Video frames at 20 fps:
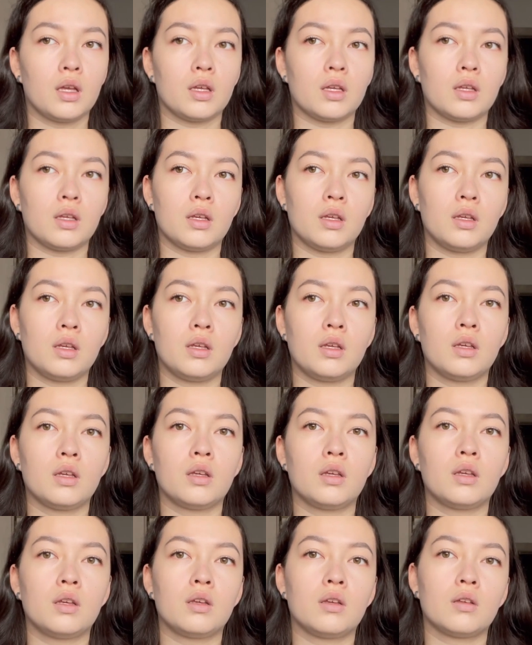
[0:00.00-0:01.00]

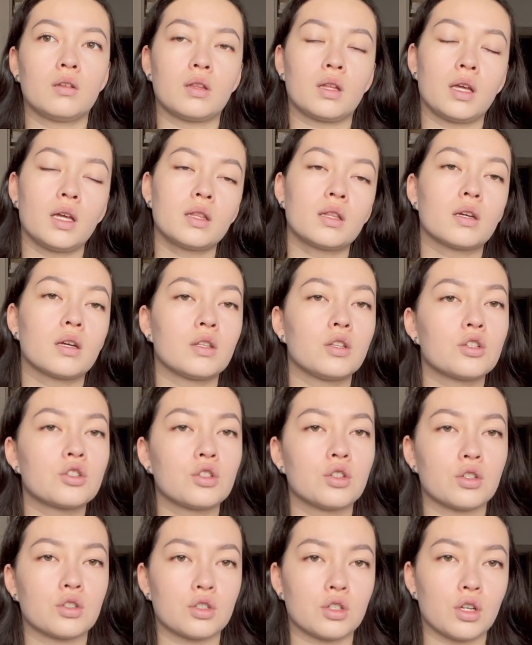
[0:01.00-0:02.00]
и на это,
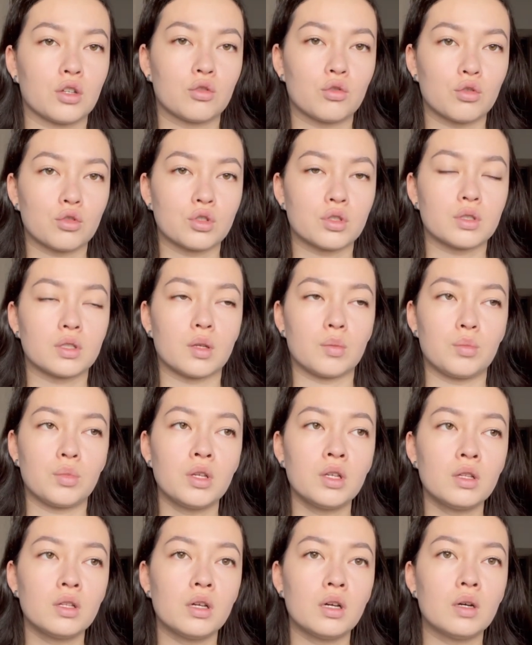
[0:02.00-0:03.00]
конечно же, я тоже
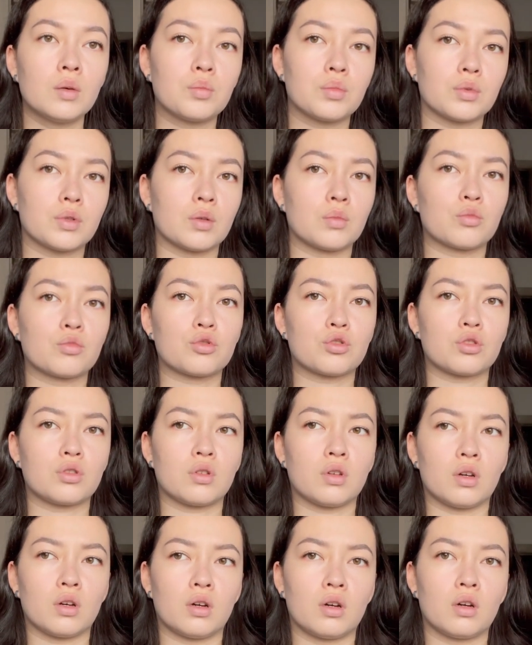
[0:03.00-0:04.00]
забила, потому
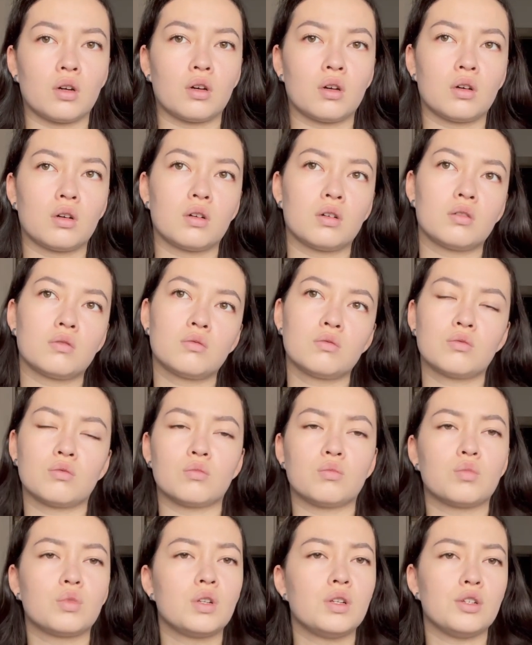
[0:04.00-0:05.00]
что,
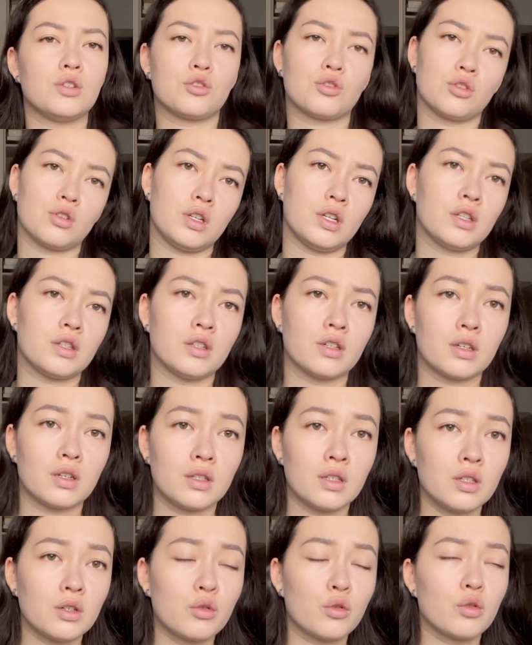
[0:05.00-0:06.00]
ну, были еще и летние
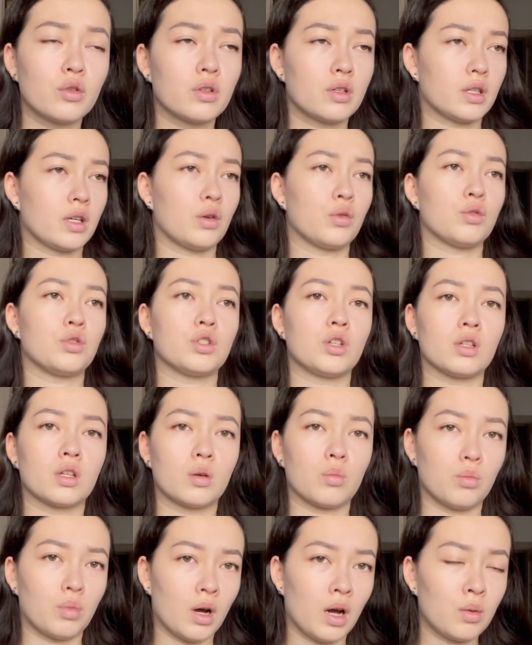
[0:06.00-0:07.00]
каникулы, я уезжала к
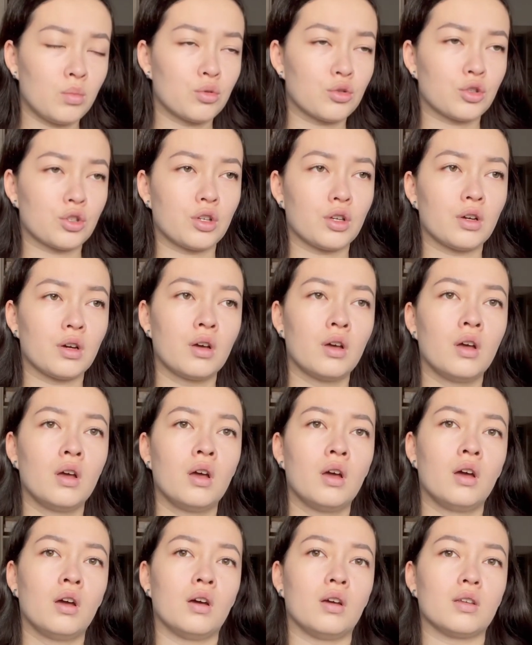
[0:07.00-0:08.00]
бабушке,
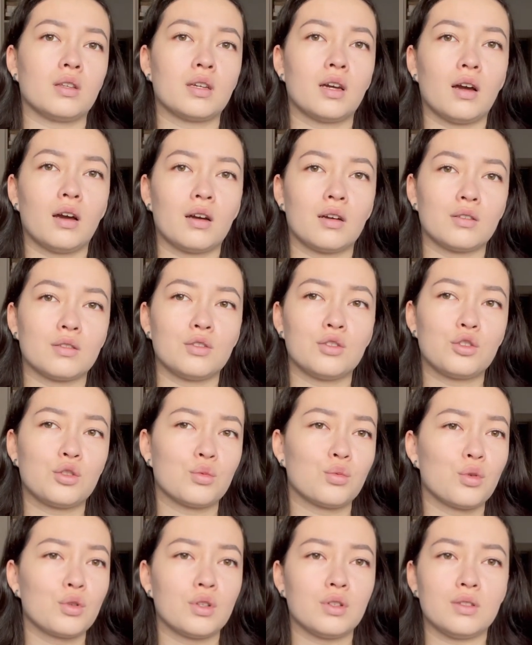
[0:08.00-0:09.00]
я
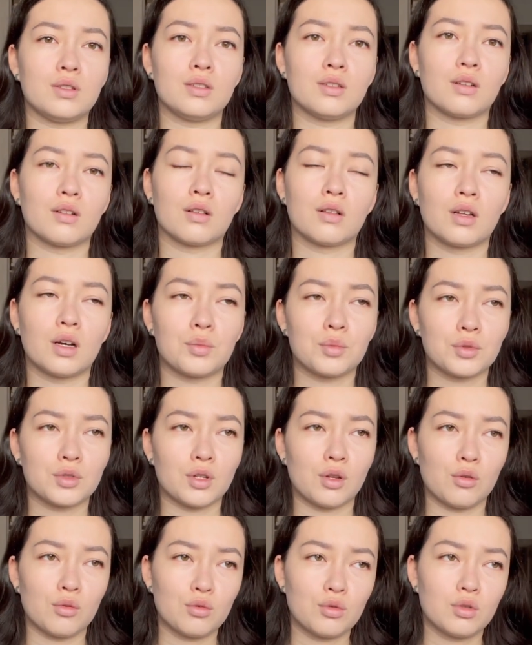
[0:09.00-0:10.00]
ничего не делала
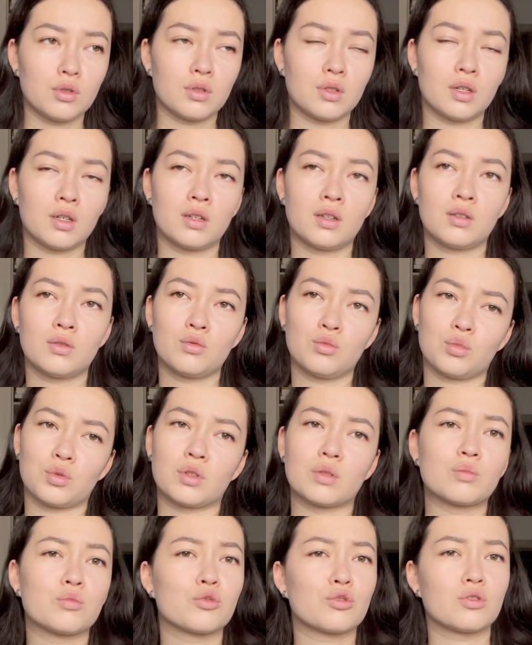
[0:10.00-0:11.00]
абсолютно, ну,
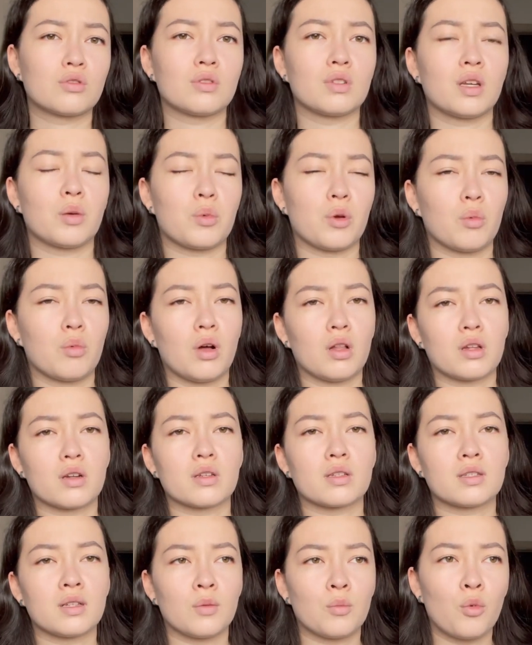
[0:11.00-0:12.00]
потому что я поймала
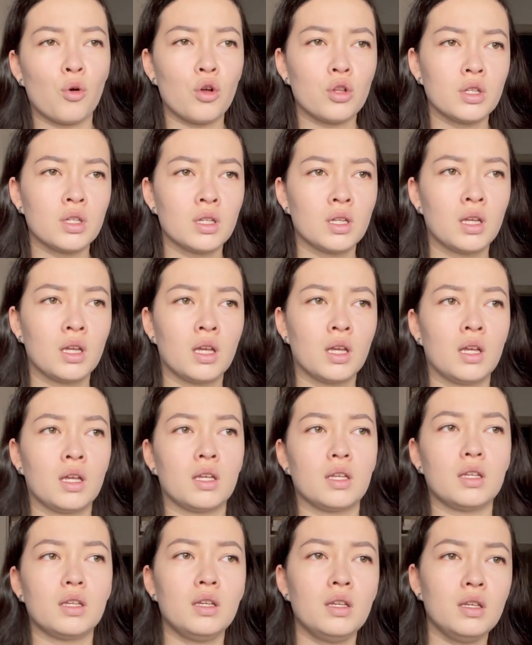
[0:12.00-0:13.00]
расслабон
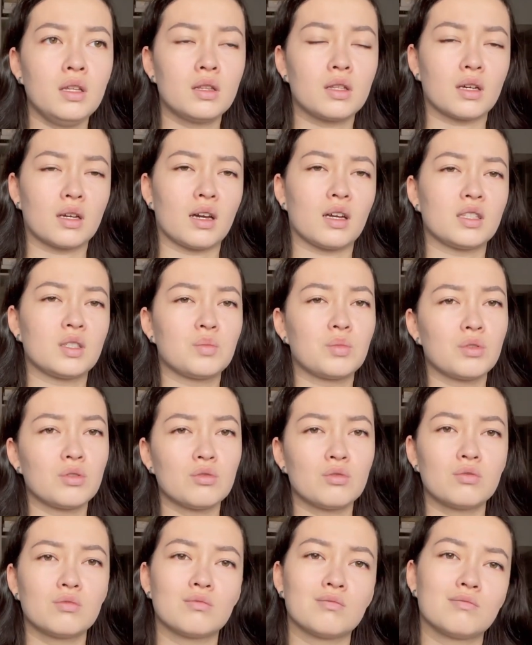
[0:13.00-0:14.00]
и такая, типа,
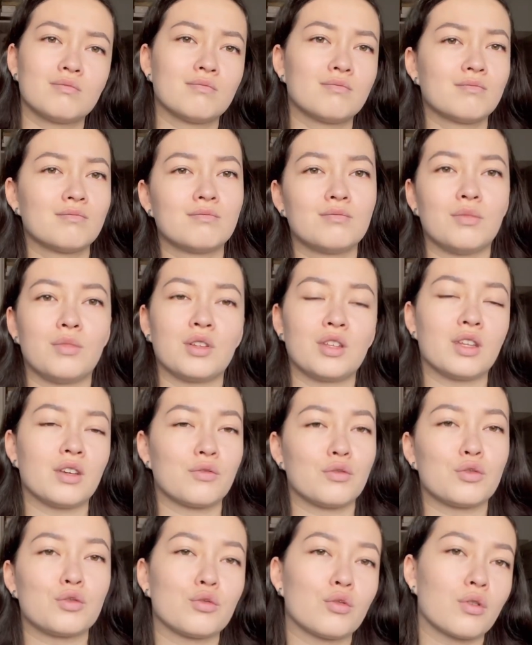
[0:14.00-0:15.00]
ну, мне
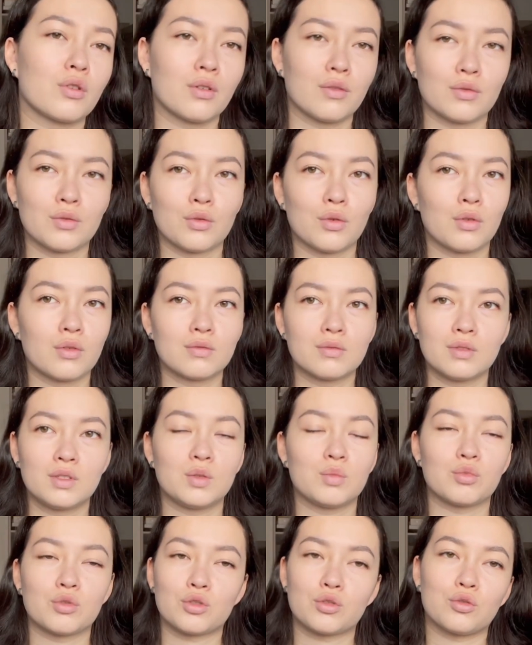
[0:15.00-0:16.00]
все равно,
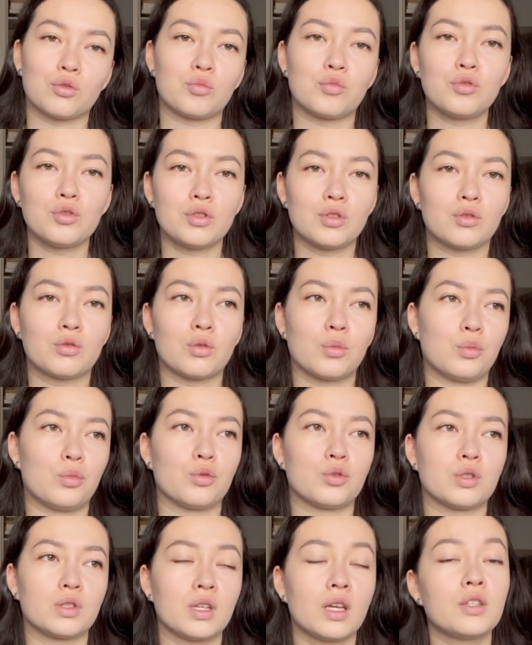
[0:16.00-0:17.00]
типа, что будет, то
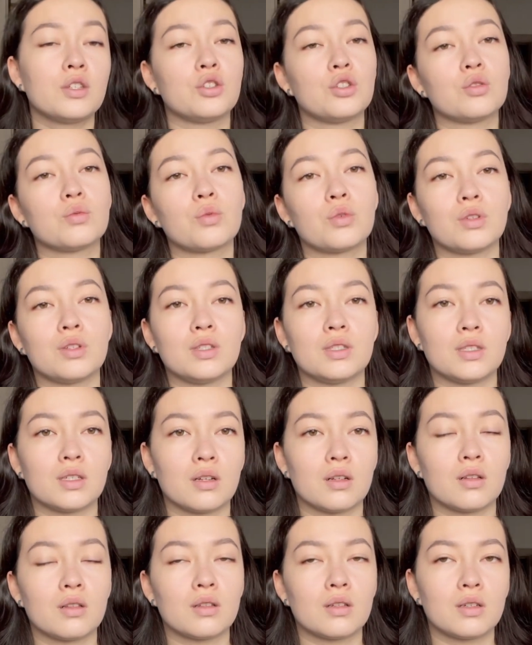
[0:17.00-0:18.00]
будет, я ничего не
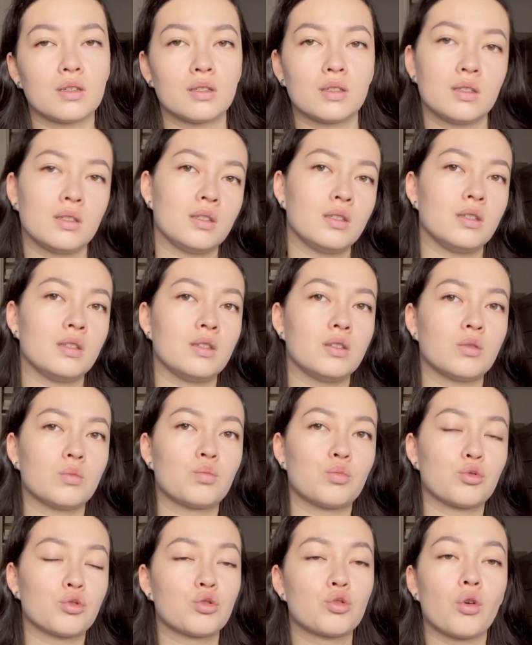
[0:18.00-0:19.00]
делала, и
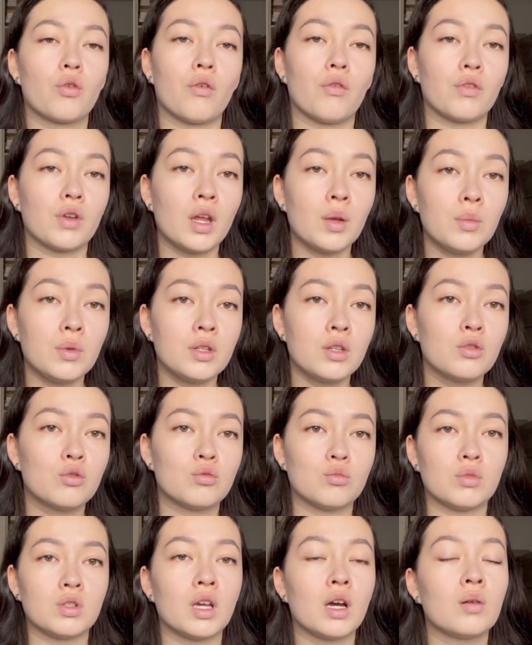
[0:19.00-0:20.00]
пустого времени у
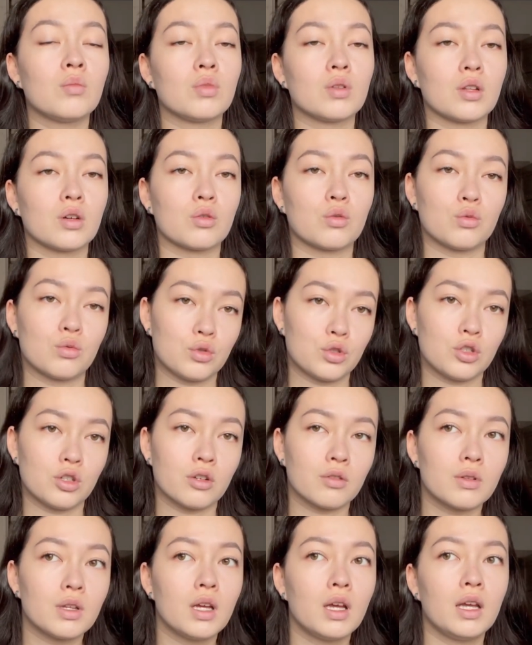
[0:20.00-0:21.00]
меня была куча,
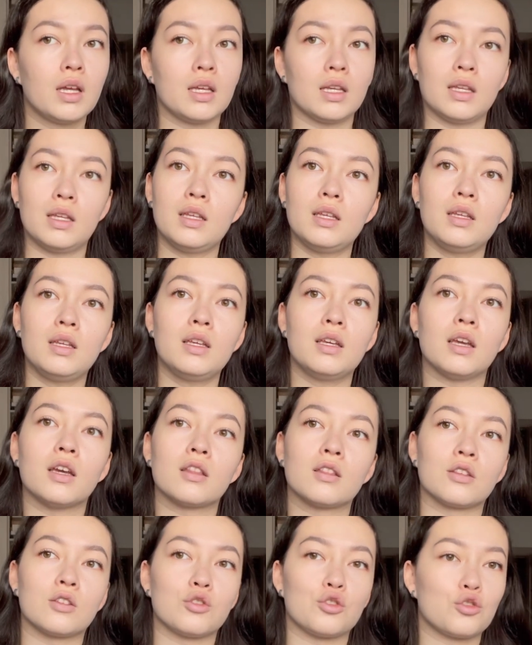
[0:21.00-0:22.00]
и
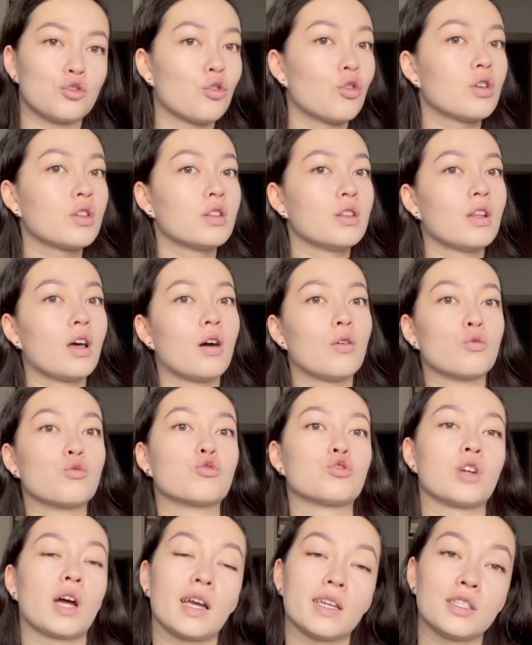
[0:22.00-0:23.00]
это еще одна
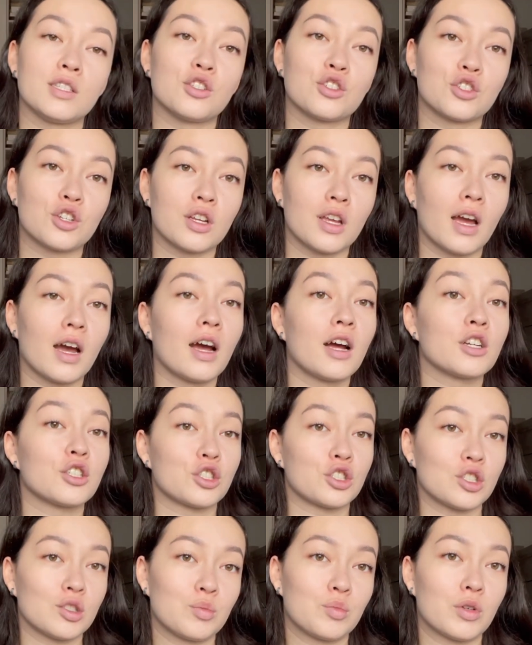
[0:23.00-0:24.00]
ужаснейшая
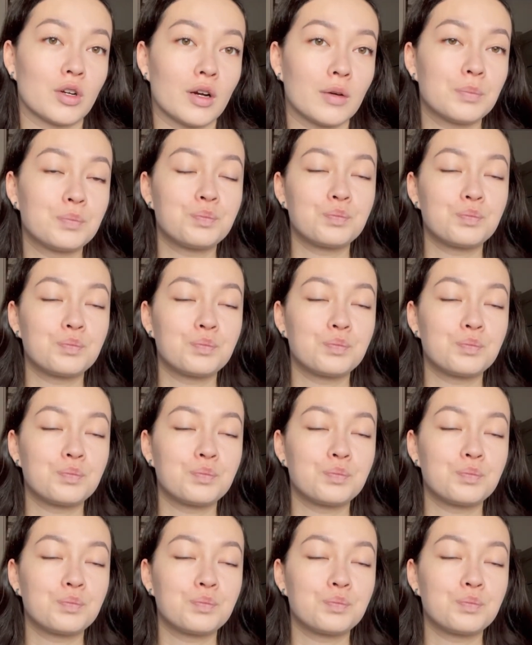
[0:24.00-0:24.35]
ошибка.